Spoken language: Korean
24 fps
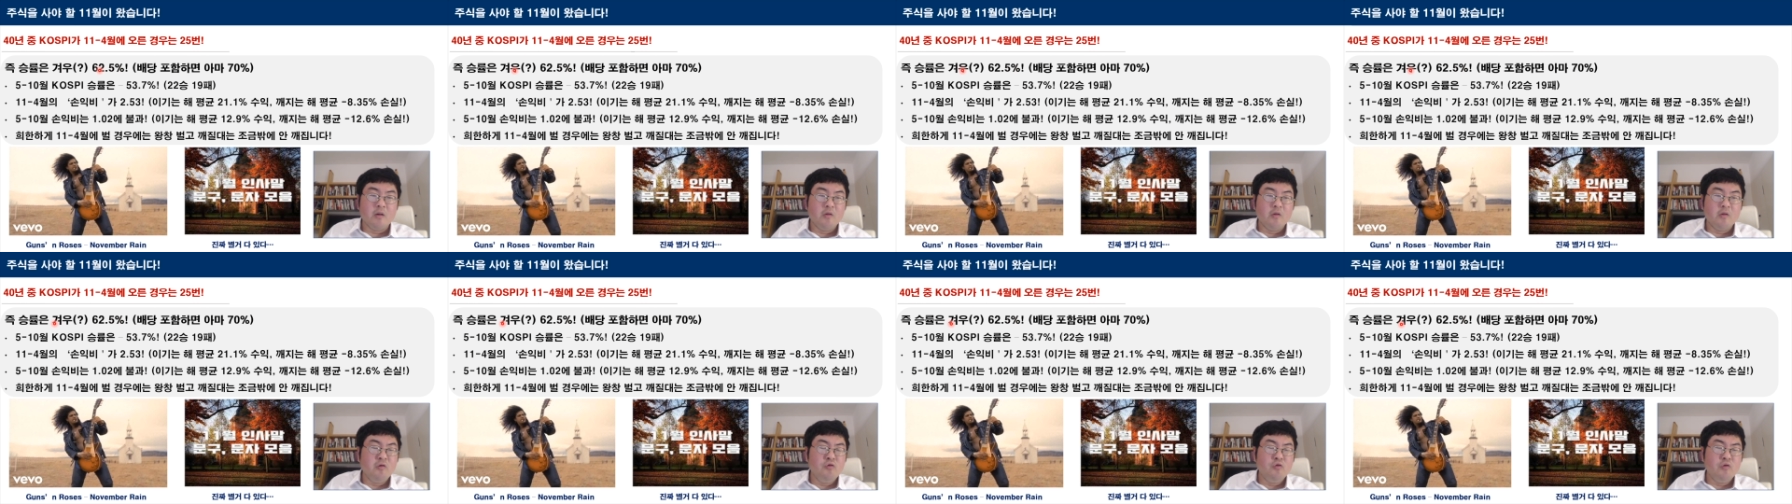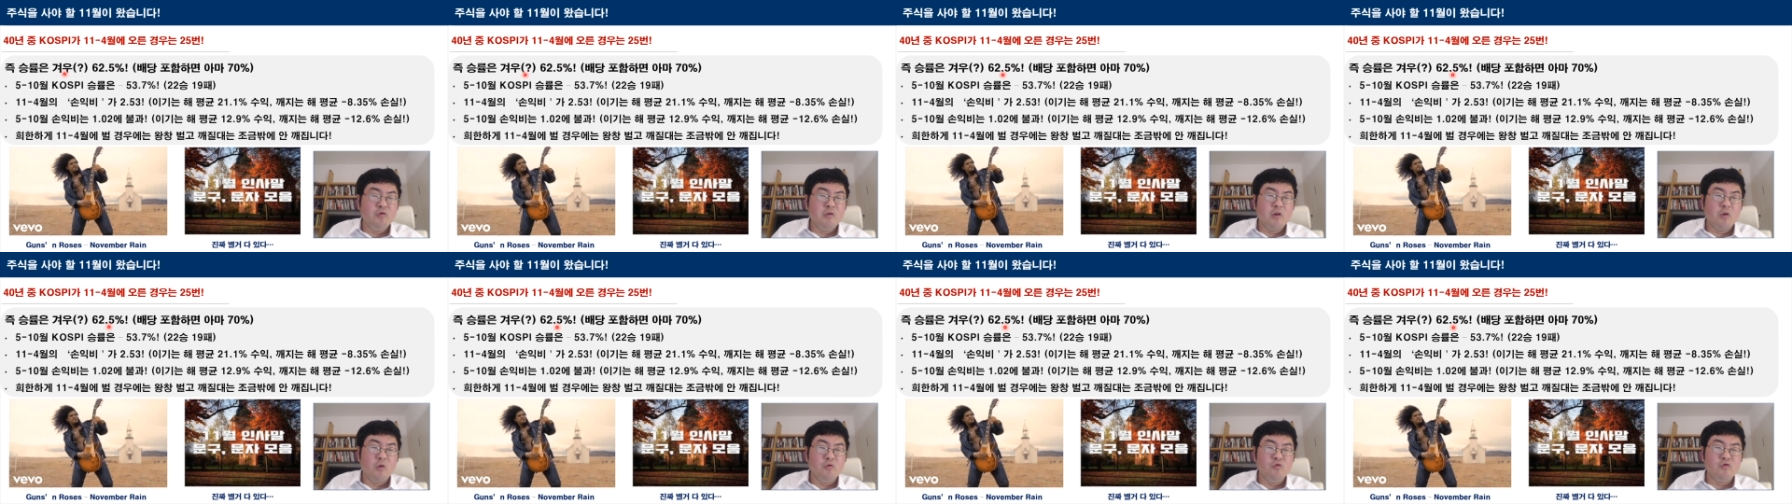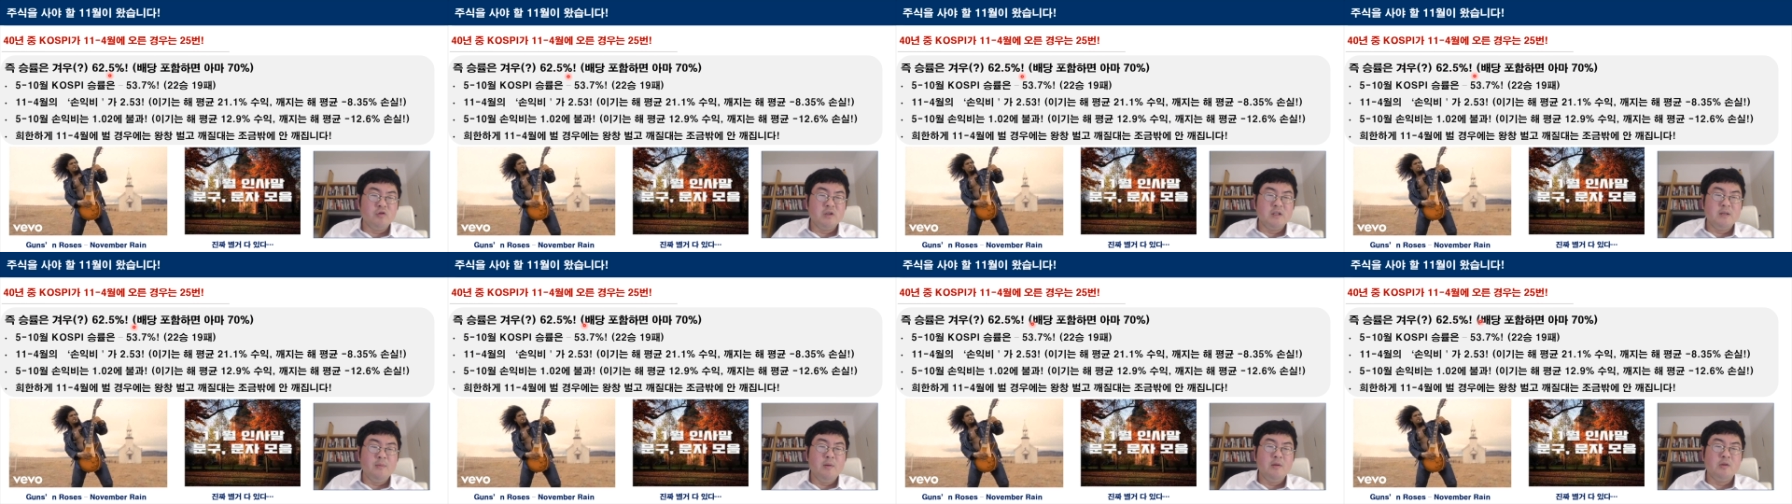승률이 겨우
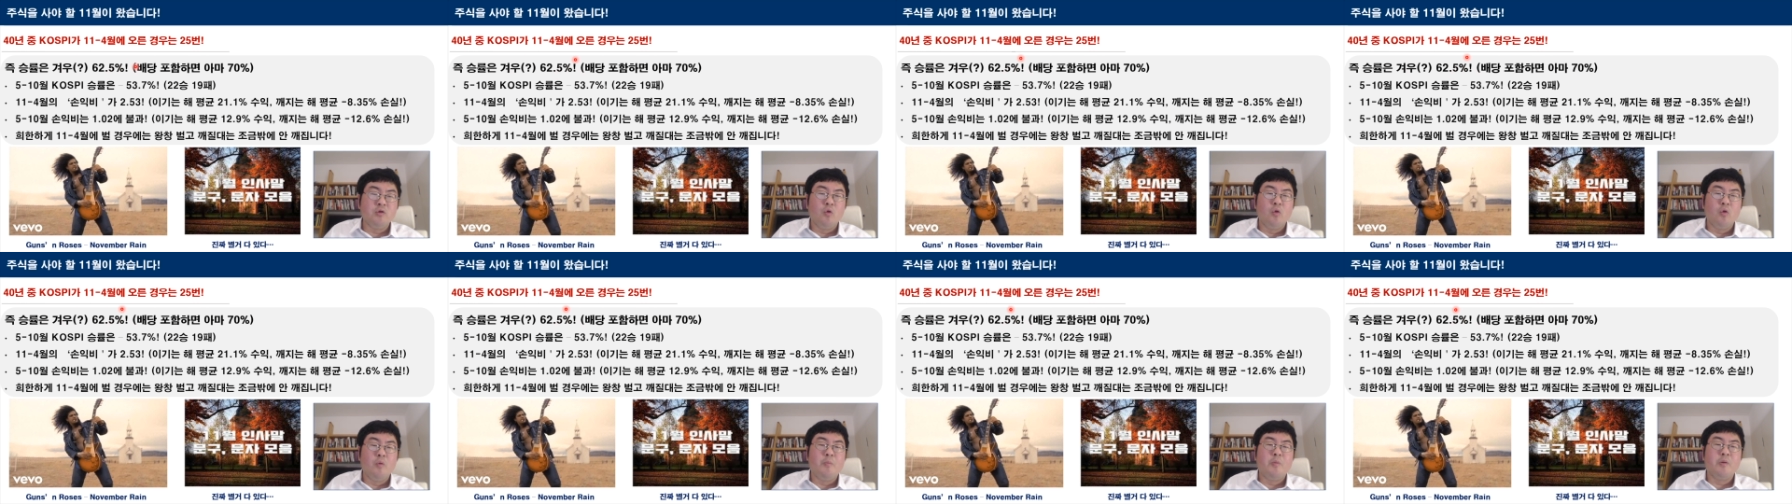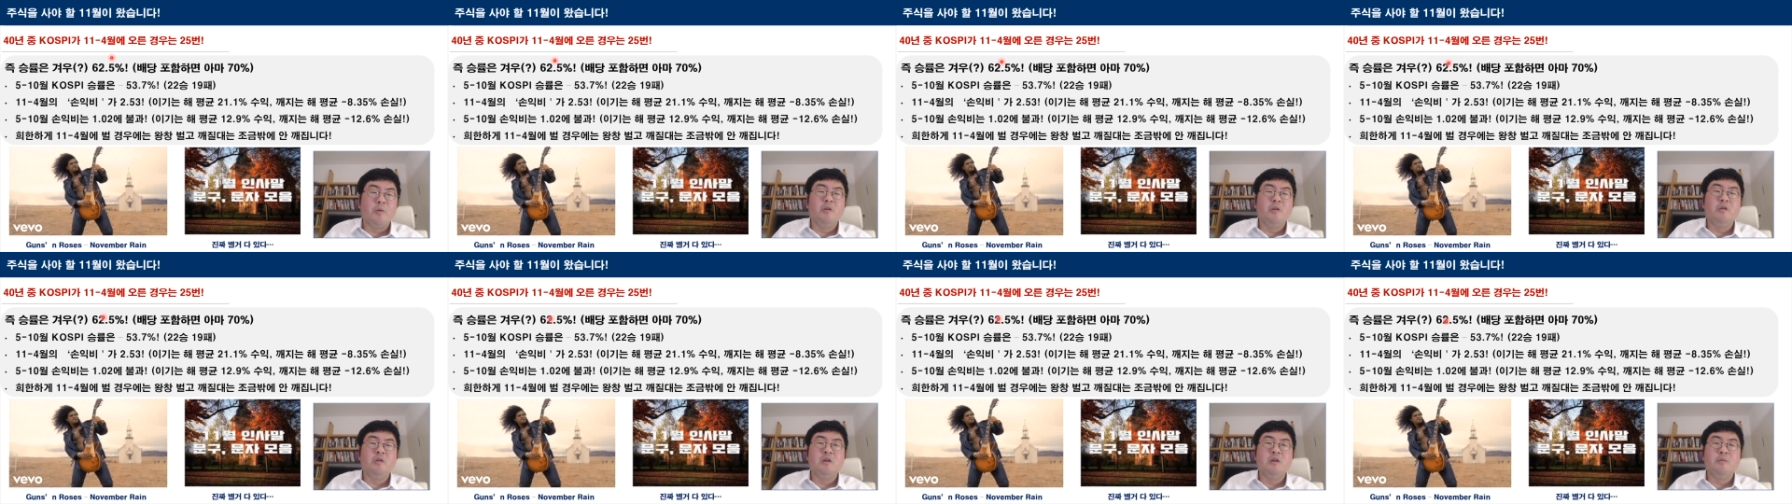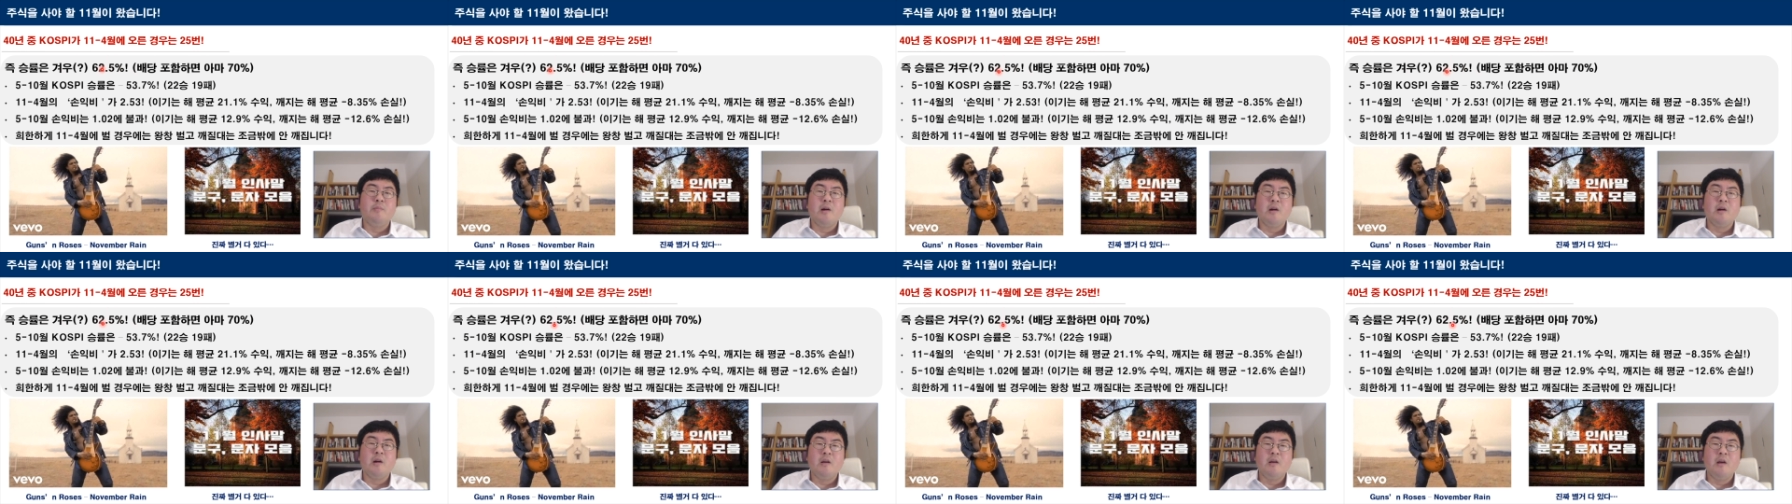
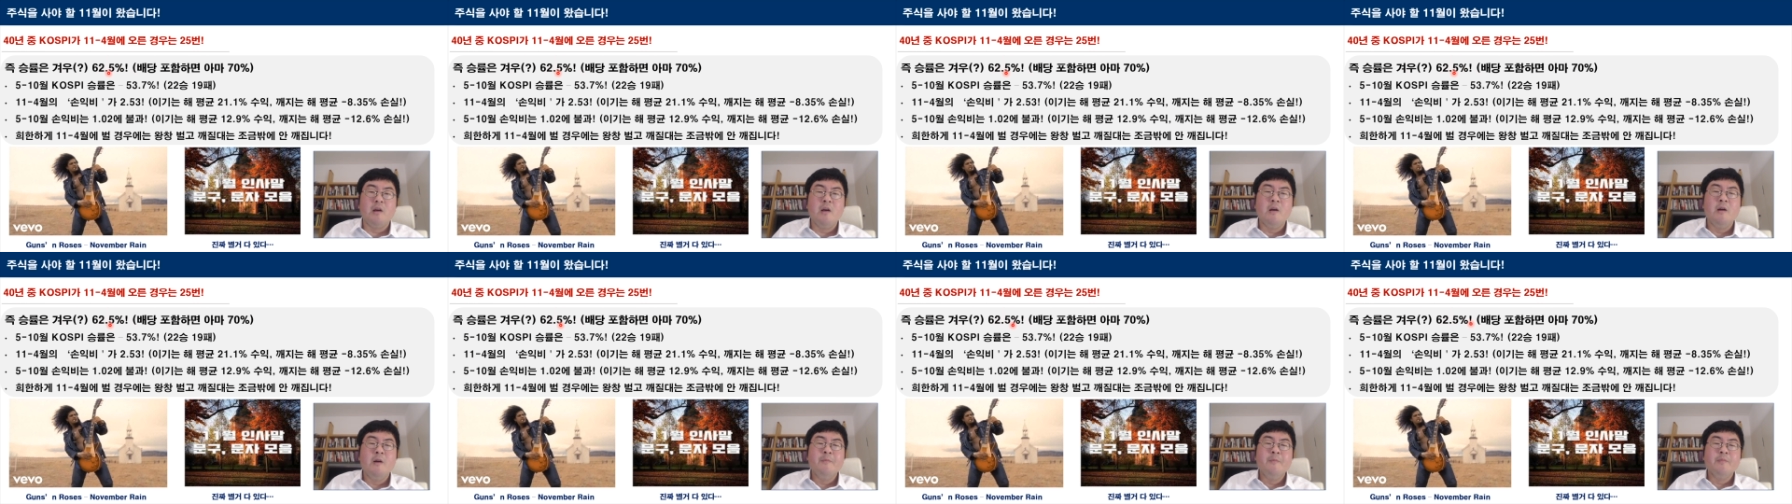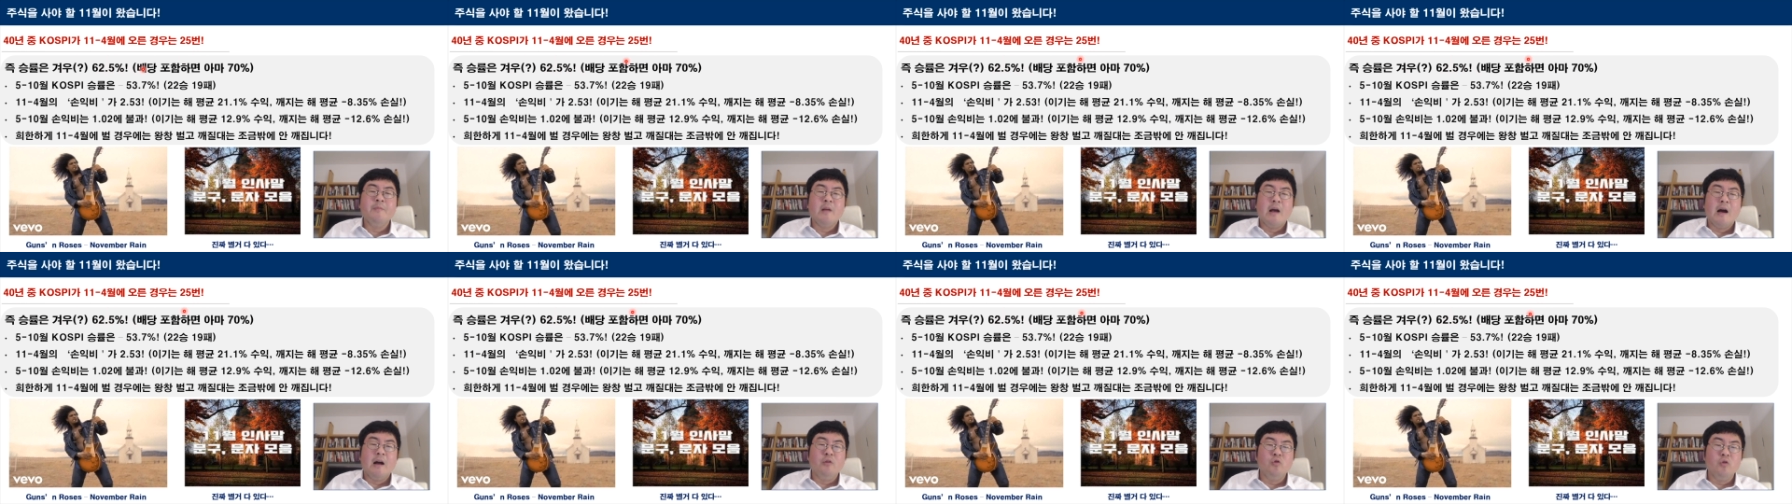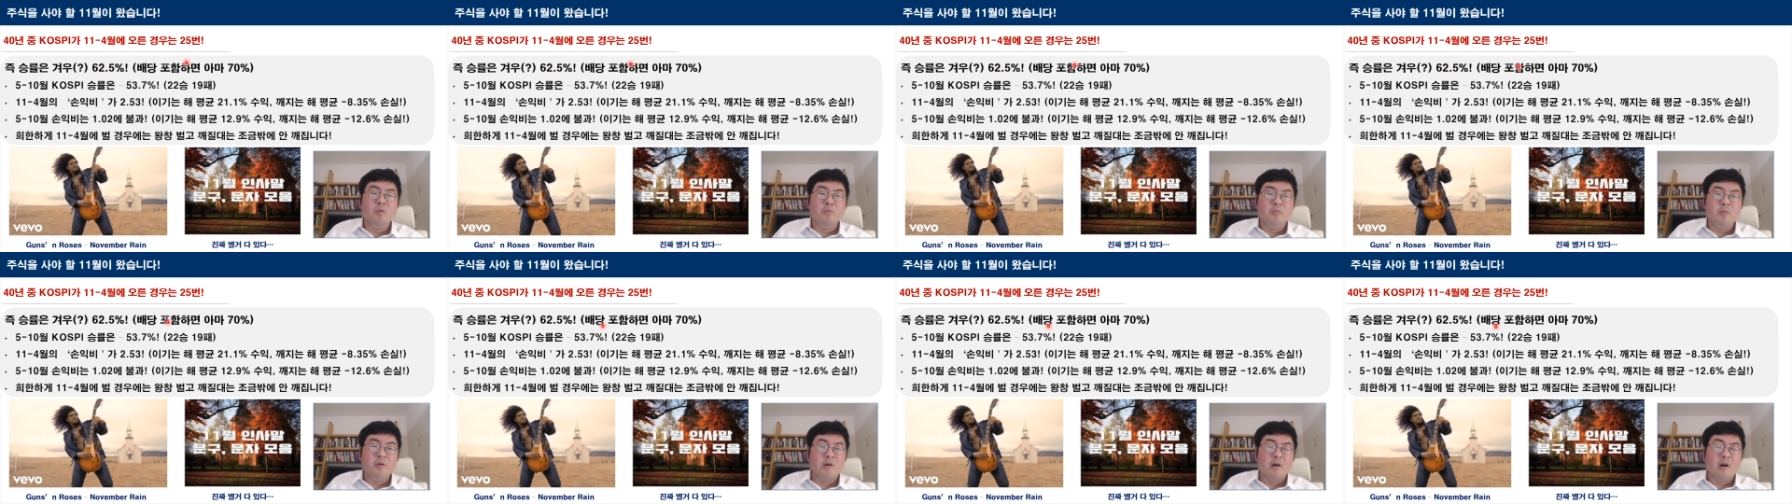62.5%밖에 안
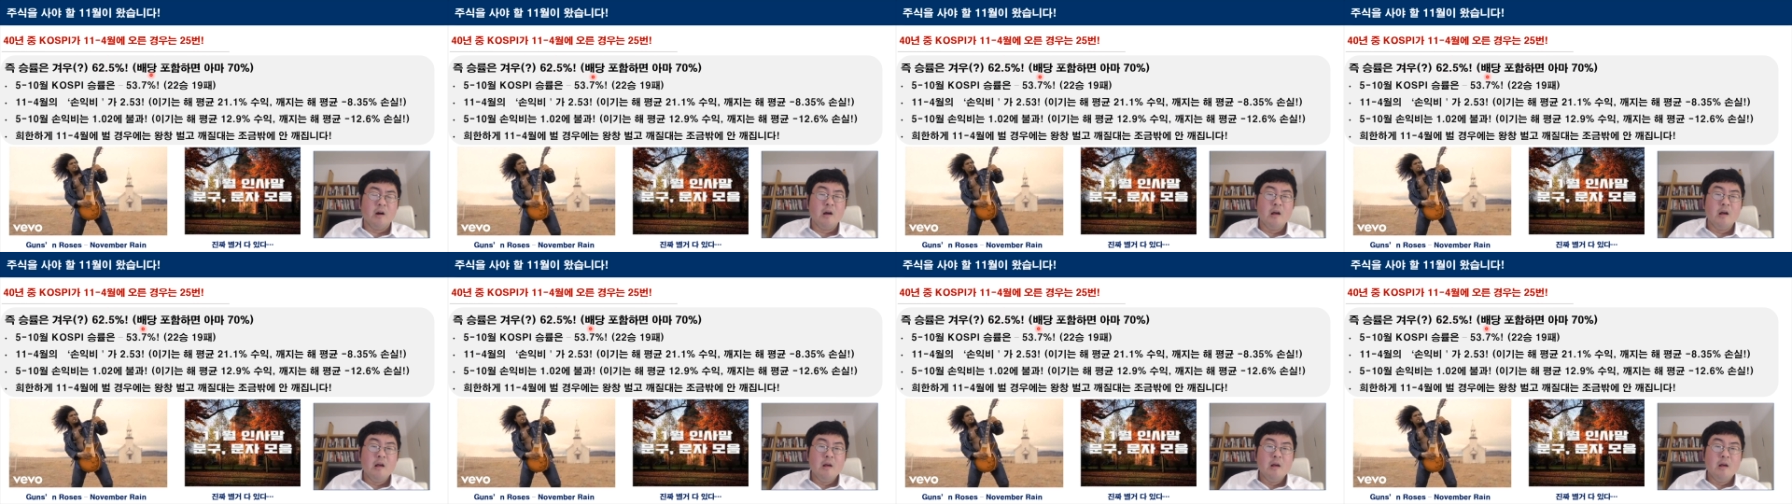됩니다.